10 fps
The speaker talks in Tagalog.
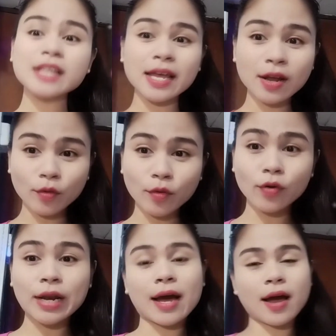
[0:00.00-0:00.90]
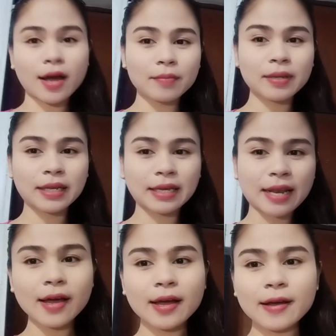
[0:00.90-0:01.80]
saan ako nakakabili
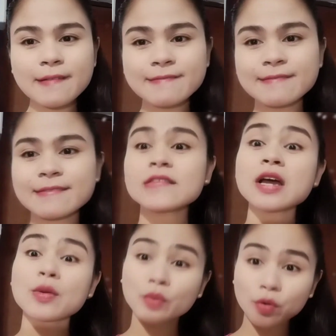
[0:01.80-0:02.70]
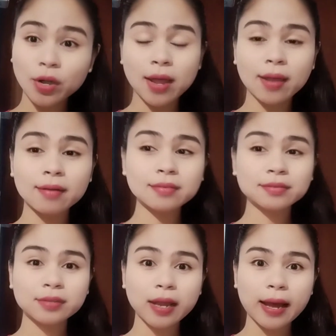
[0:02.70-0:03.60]
ng murang
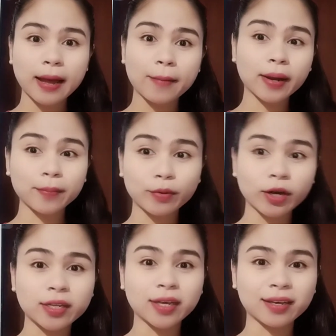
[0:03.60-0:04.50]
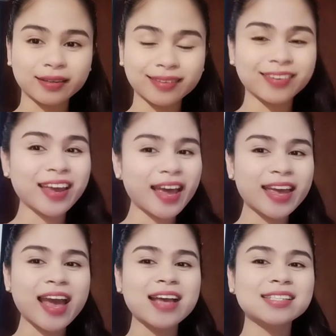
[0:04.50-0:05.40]
mga product.
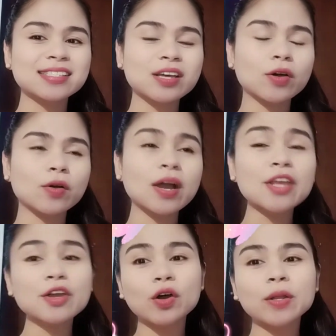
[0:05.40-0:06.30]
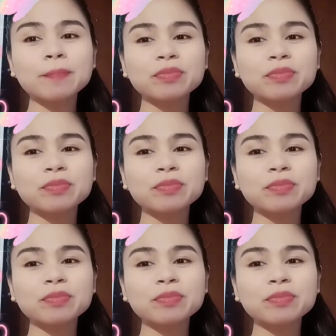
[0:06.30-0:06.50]
Okay? So, ngayon,